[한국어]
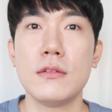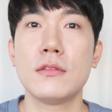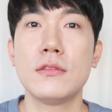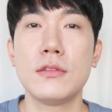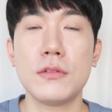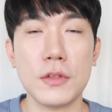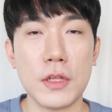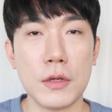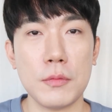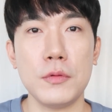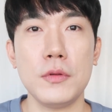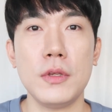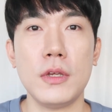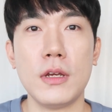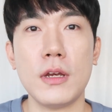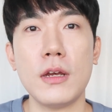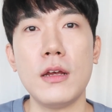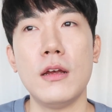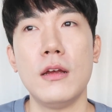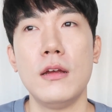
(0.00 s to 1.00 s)
그러다
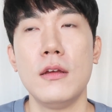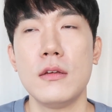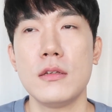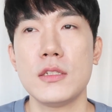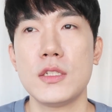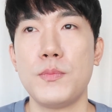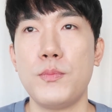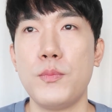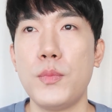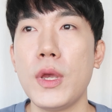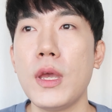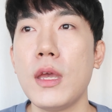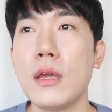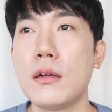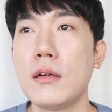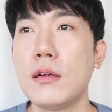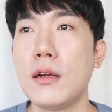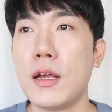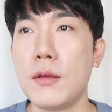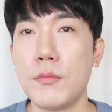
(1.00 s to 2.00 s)
보니까
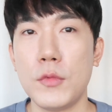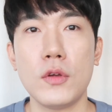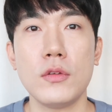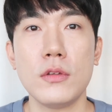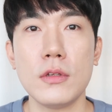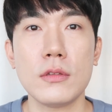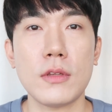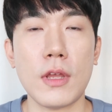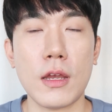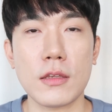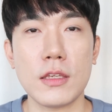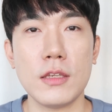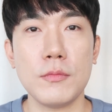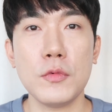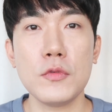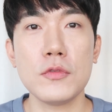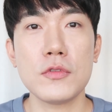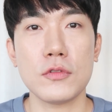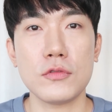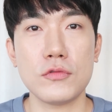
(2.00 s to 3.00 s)
10회를 하면은 다
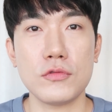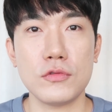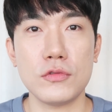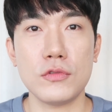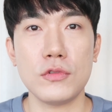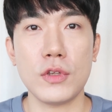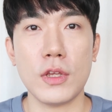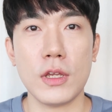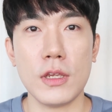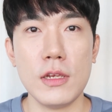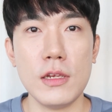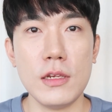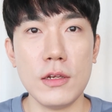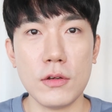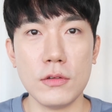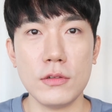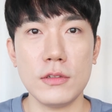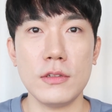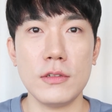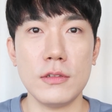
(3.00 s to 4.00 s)
기본적으로 그냥
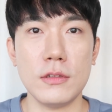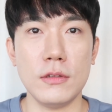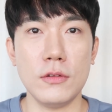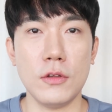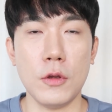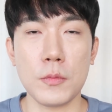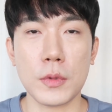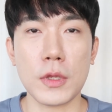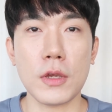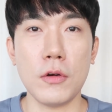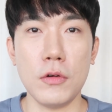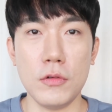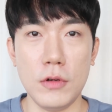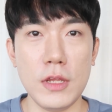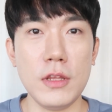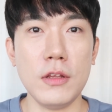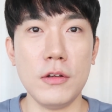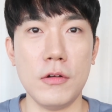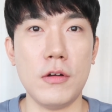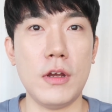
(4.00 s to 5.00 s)
1년은 넘게
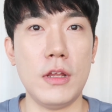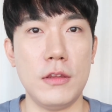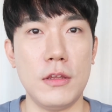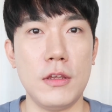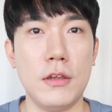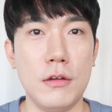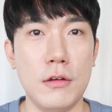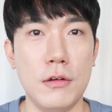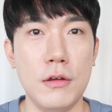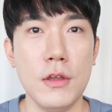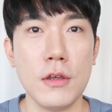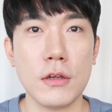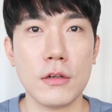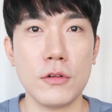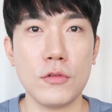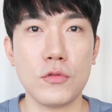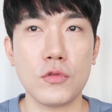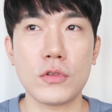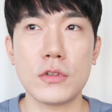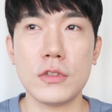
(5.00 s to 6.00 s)
걸리는 것 같아요.
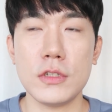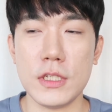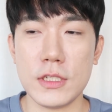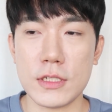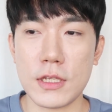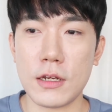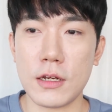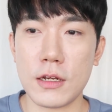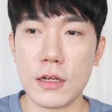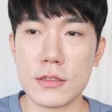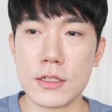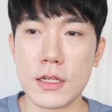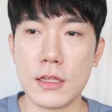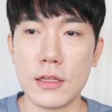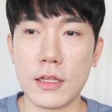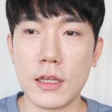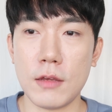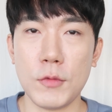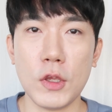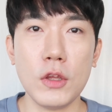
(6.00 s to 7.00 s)
그리고 그 이상까지
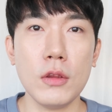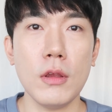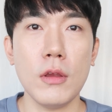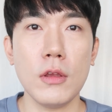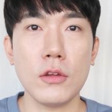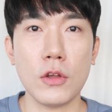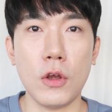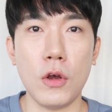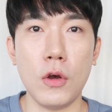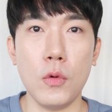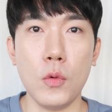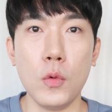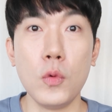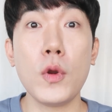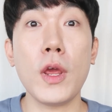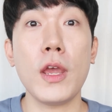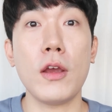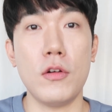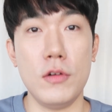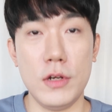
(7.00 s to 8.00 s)
한다면 더
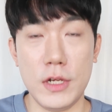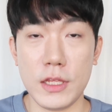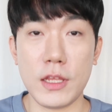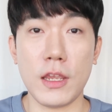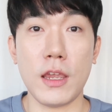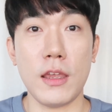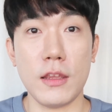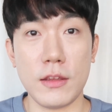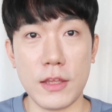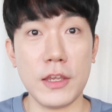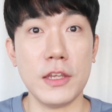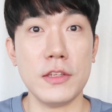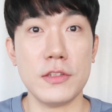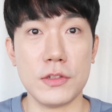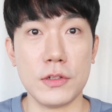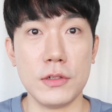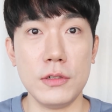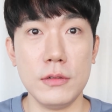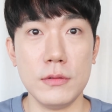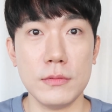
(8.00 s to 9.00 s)
오래 걸리게
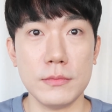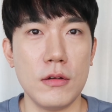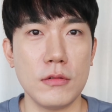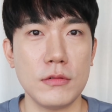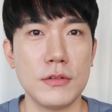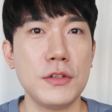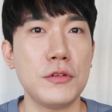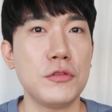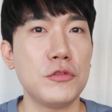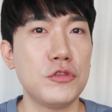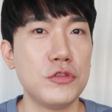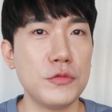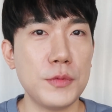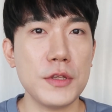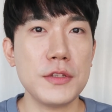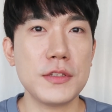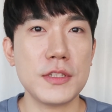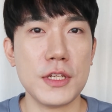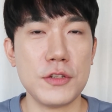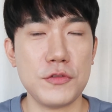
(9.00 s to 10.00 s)
되겠죠. 어, 그리고 두
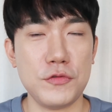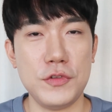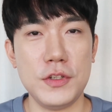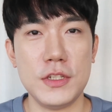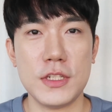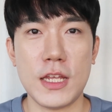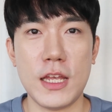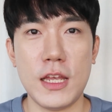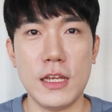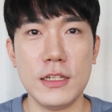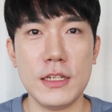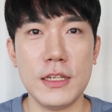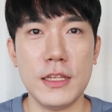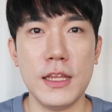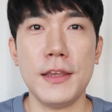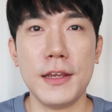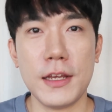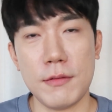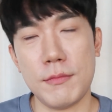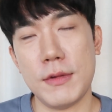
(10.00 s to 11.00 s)
번째 주의사항은
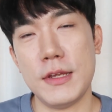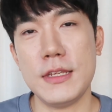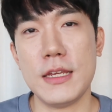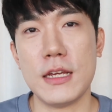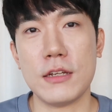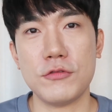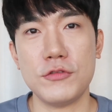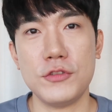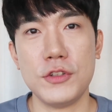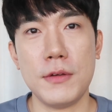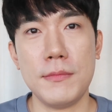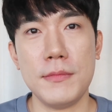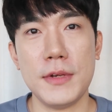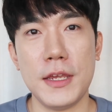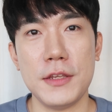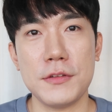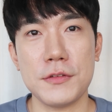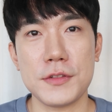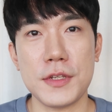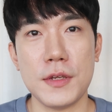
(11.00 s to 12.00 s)
내가 만약 수염
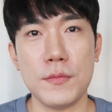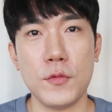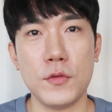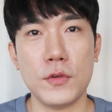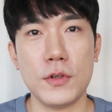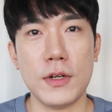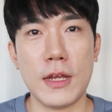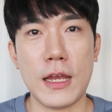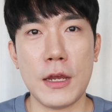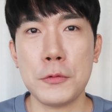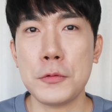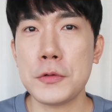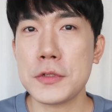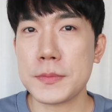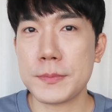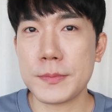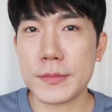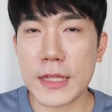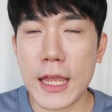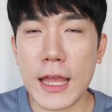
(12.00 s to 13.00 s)
레이저 제모를 하고
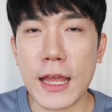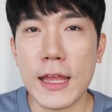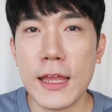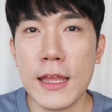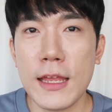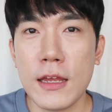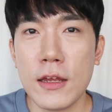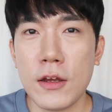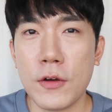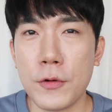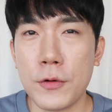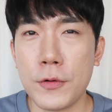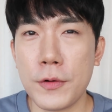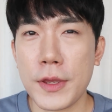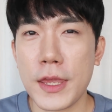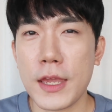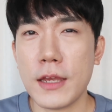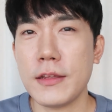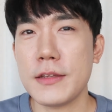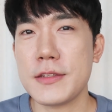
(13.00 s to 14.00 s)
싶다, 어,
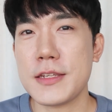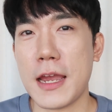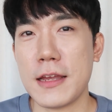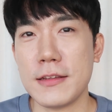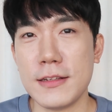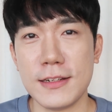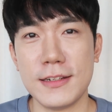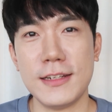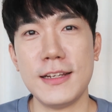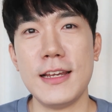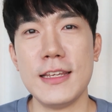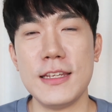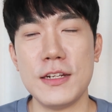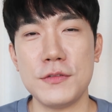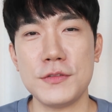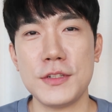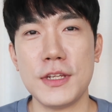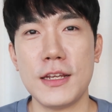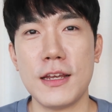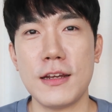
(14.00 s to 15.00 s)
해야 되지 않을까
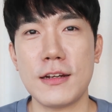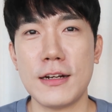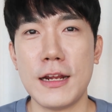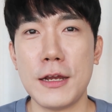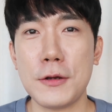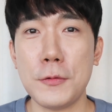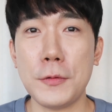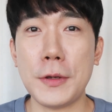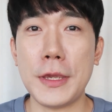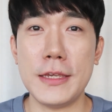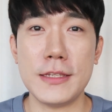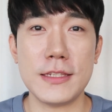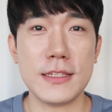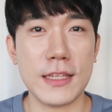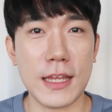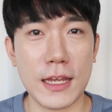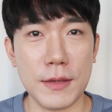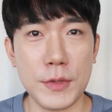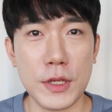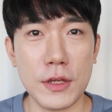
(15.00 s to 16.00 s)
이런 생각을 하고
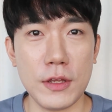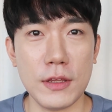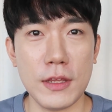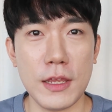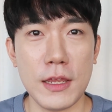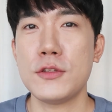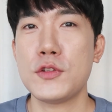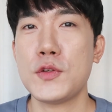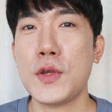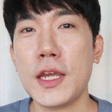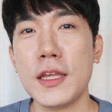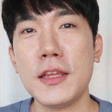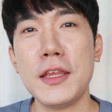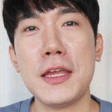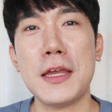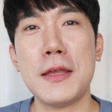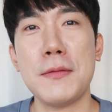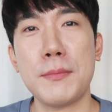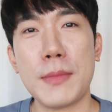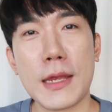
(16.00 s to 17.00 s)
계시다면
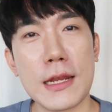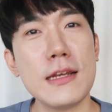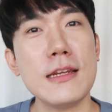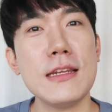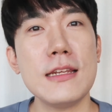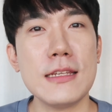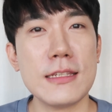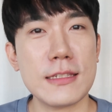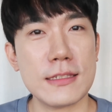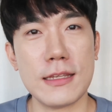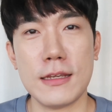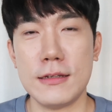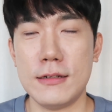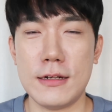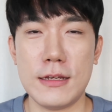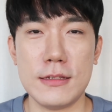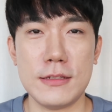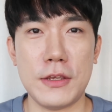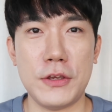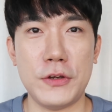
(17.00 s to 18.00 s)
최대한 빨리
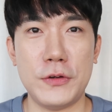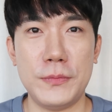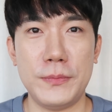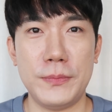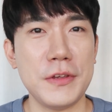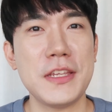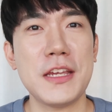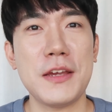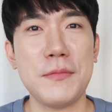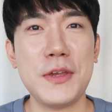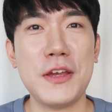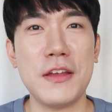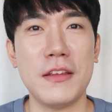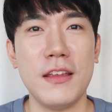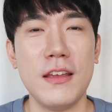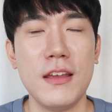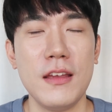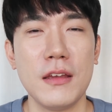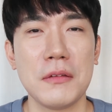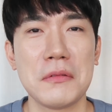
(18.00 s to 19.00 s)
시작을 하세요.
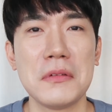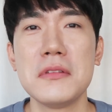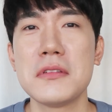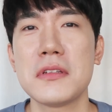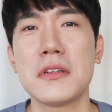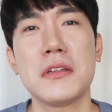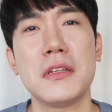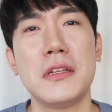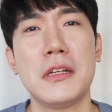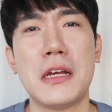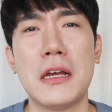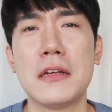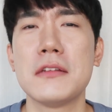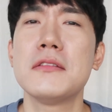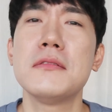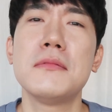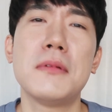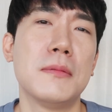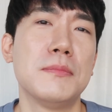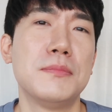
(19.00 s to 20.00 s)
왜냐면 굉장히
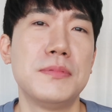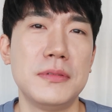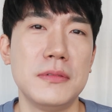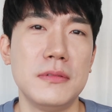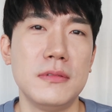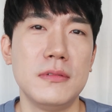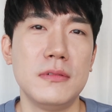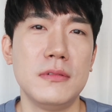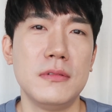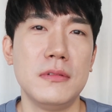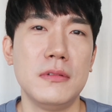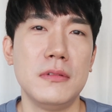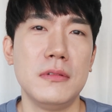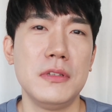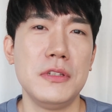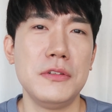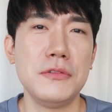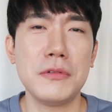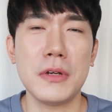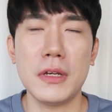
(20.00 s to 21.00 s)
가슴 아픈
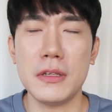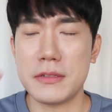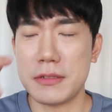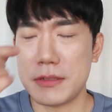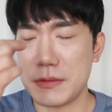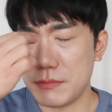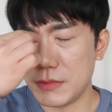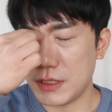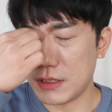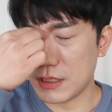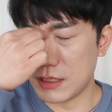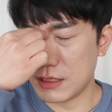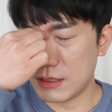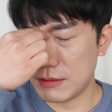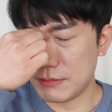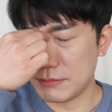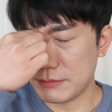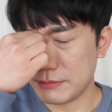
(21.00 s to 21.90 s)
이유가 있습니다.